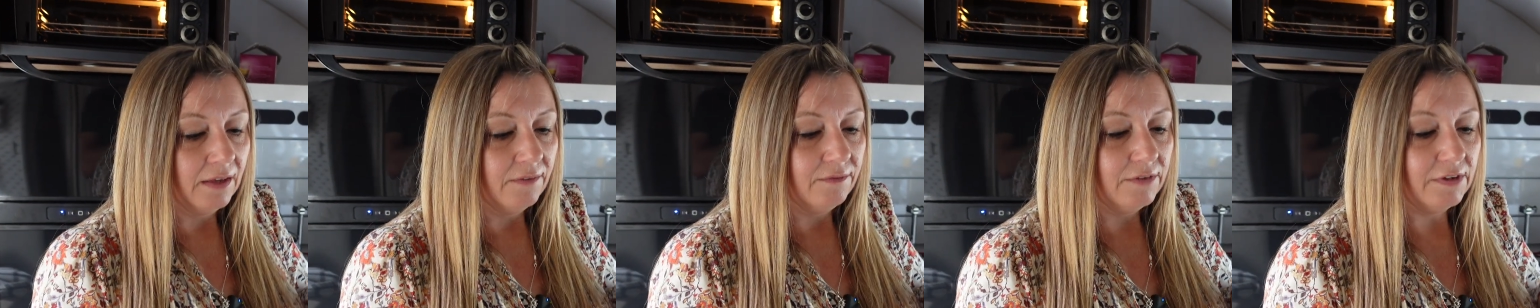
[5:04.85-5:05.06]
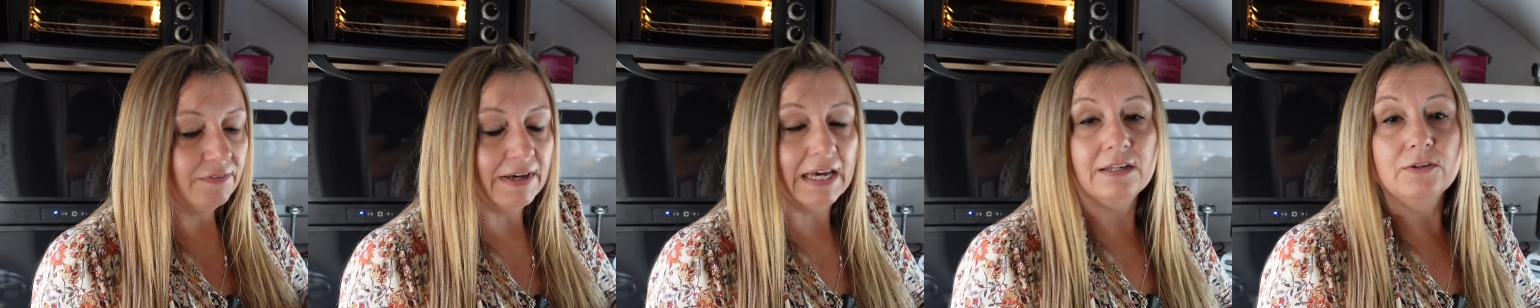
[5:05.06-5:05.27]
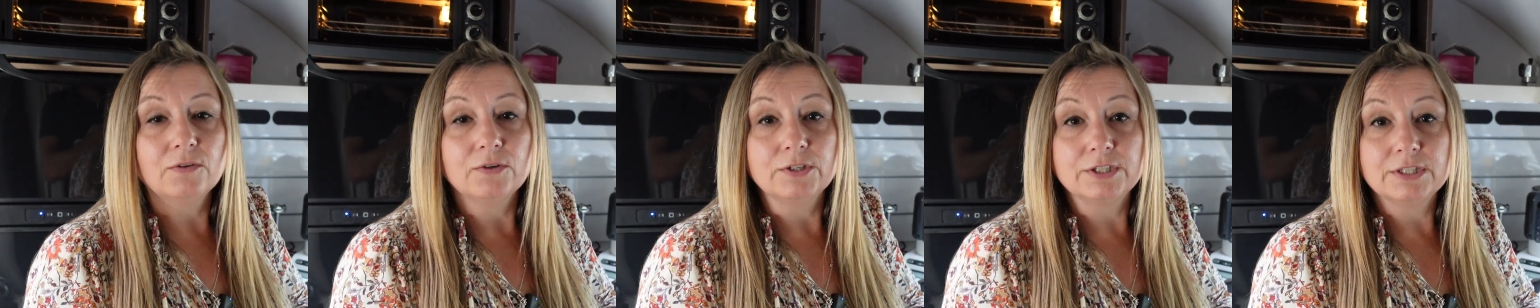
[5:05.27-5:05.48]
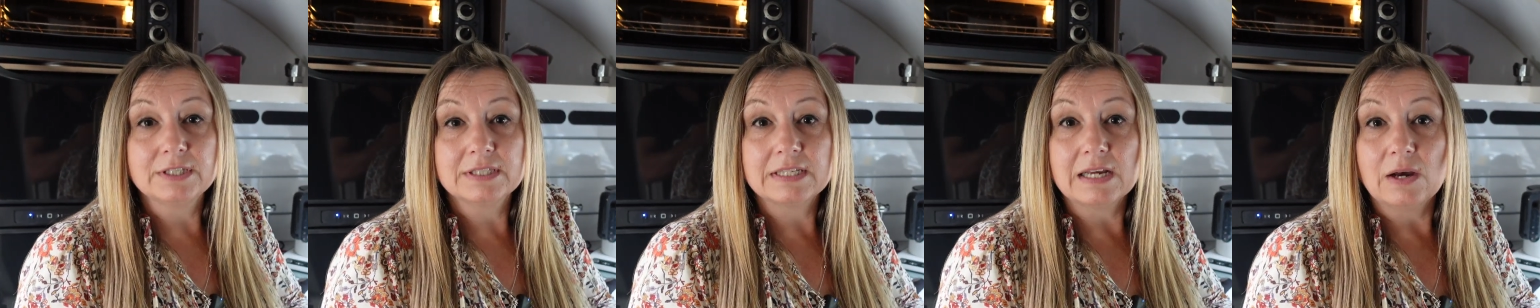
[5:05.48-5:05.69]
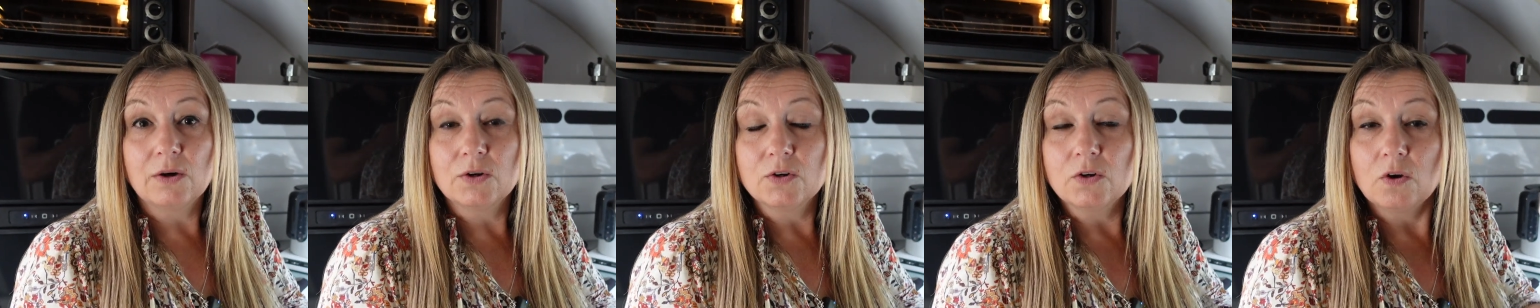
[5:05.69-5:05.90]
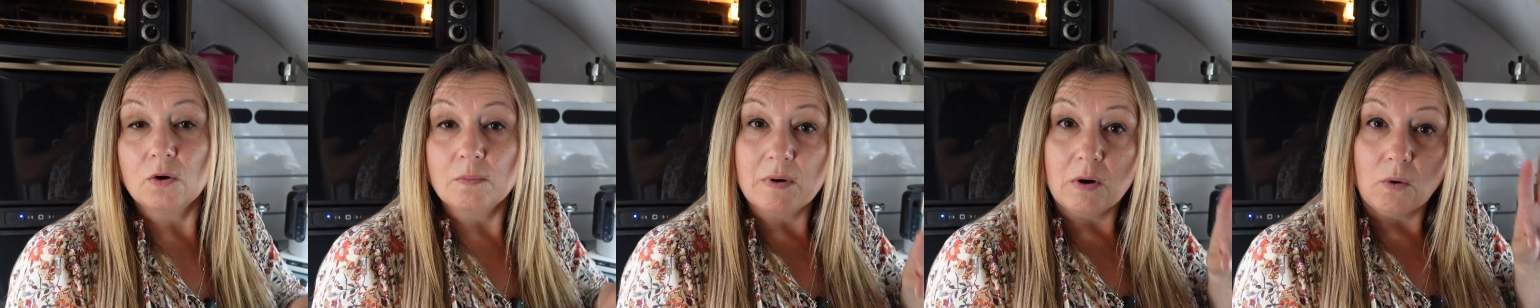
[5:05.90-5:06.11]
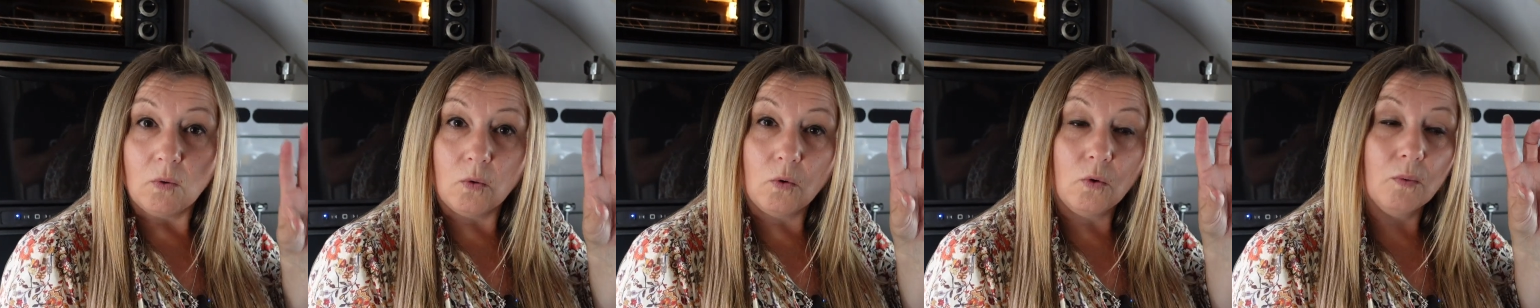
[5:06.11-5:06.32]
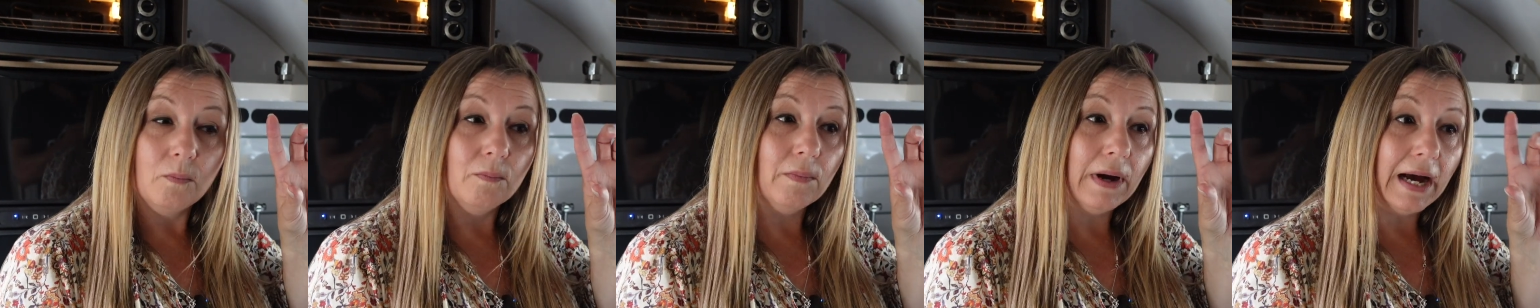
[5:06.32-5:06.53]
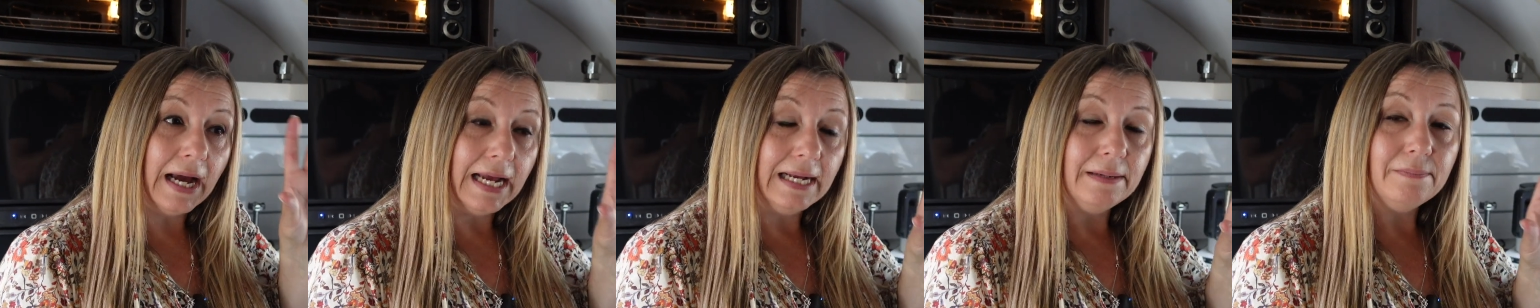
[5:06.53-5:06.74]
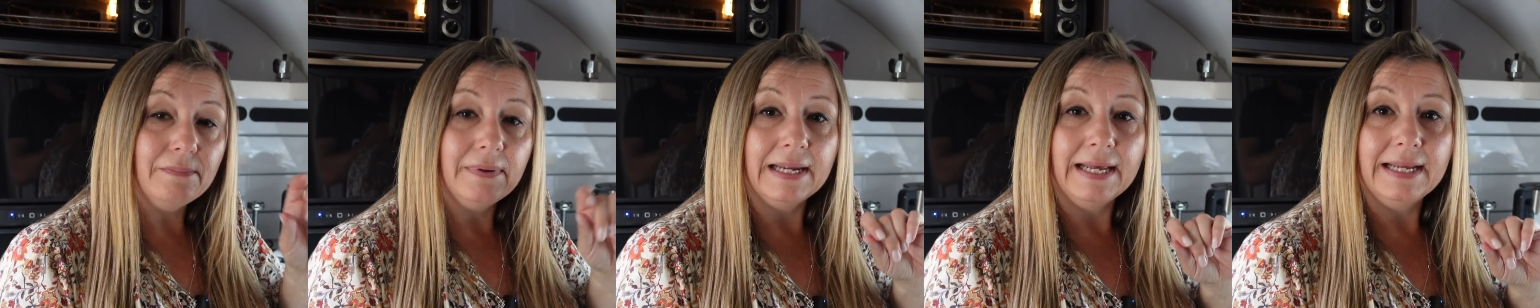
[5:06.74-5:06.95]
wir werden euch das auch nochmal oben
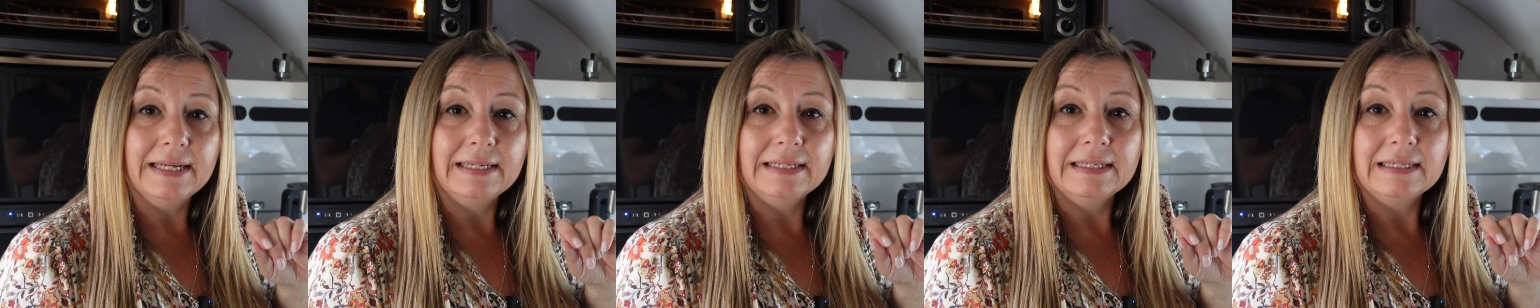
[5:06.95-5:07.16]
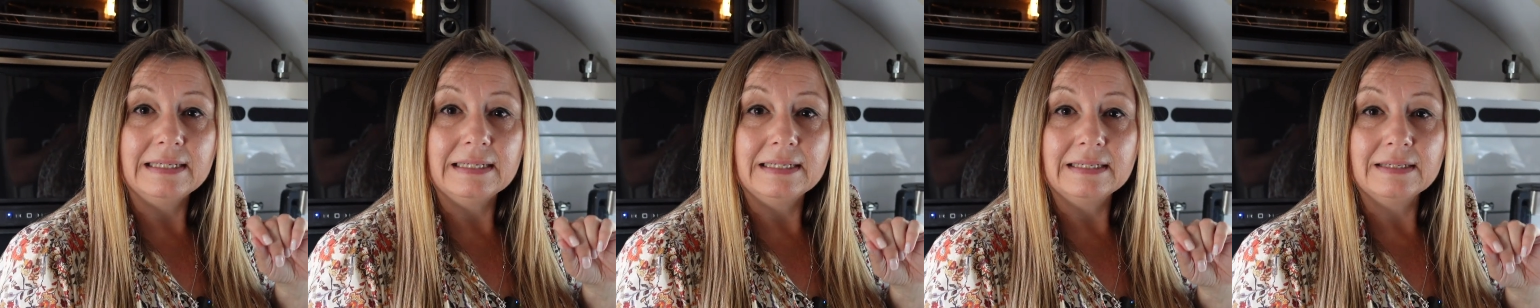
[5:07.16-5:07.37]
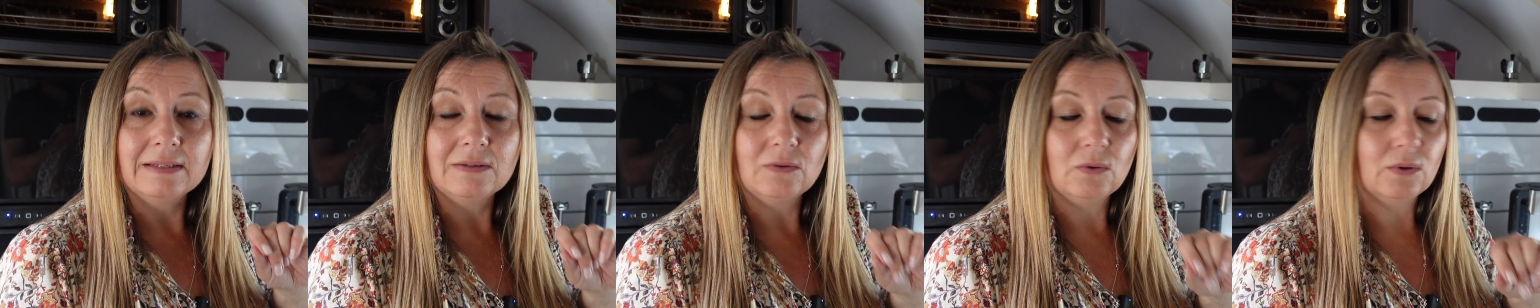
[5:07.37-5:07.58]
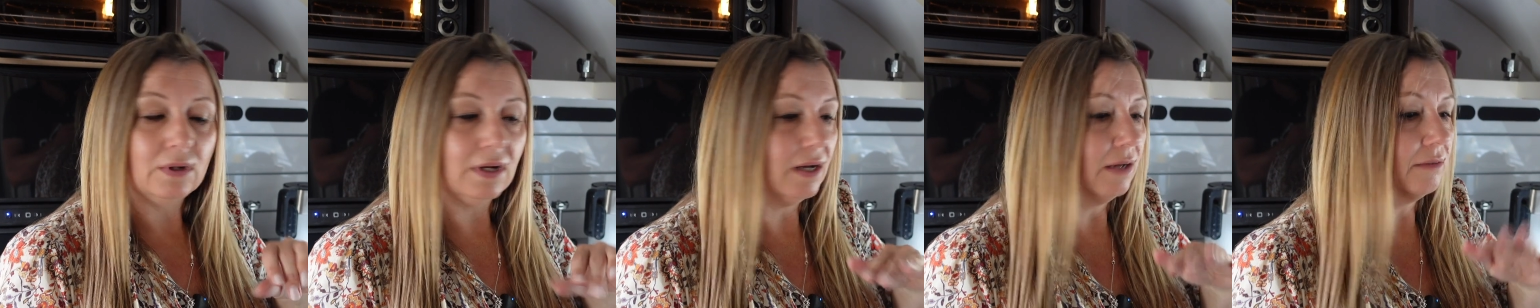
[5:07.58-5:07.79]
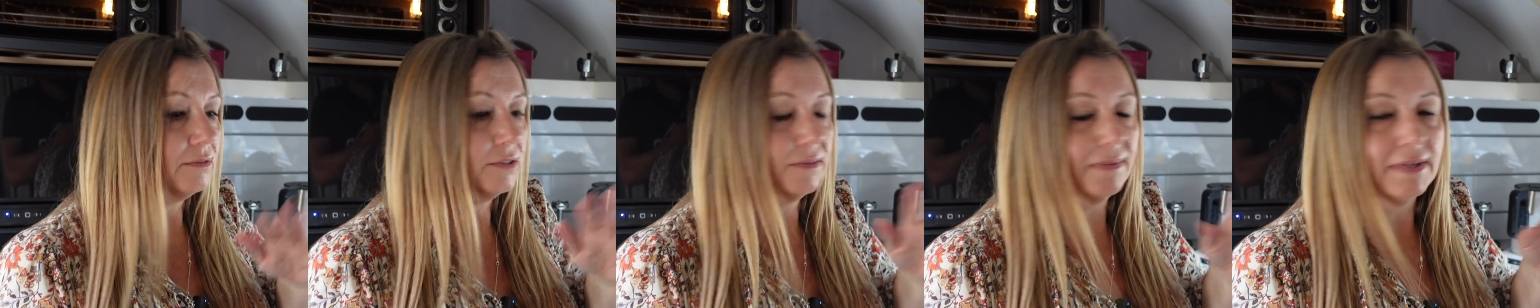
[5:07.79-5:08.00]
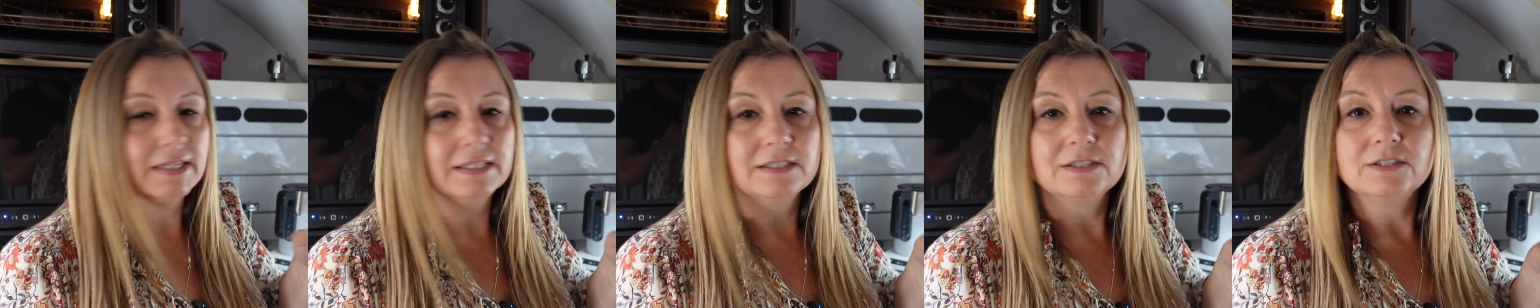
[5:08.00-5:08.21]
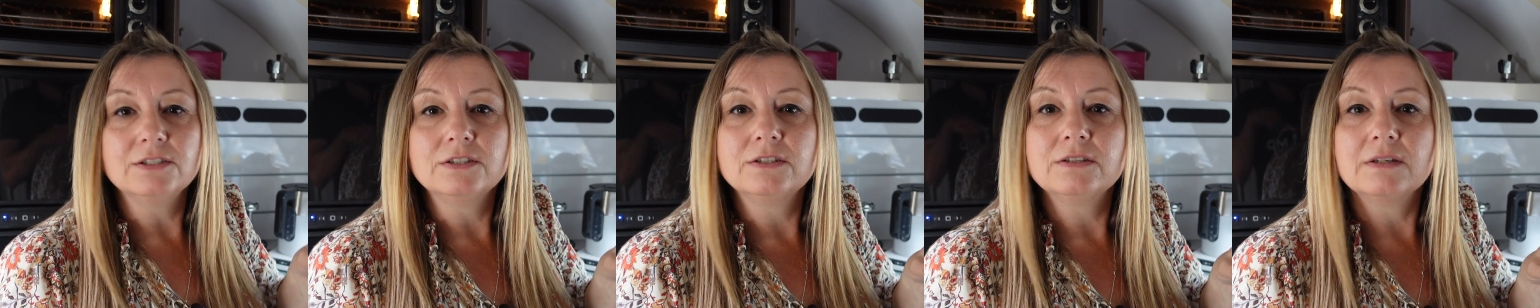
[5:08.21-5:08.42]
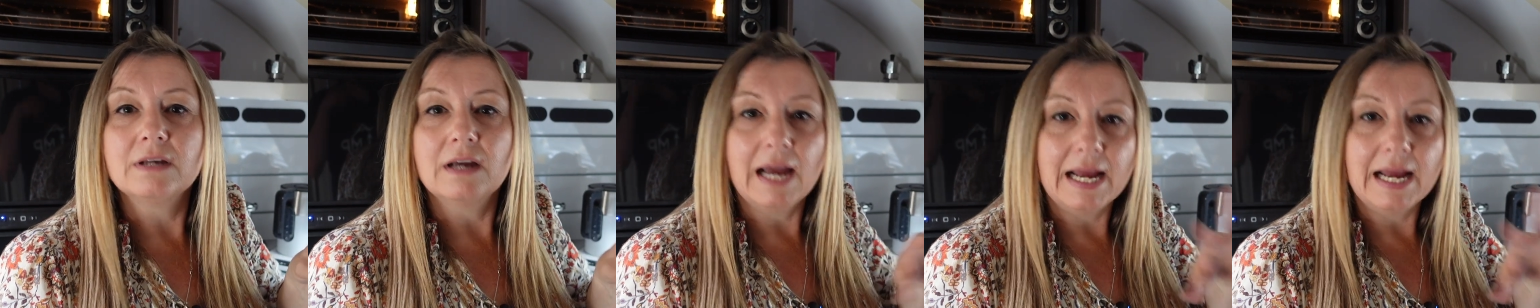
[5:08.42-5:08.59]
einblenden oder ich weiß nicht,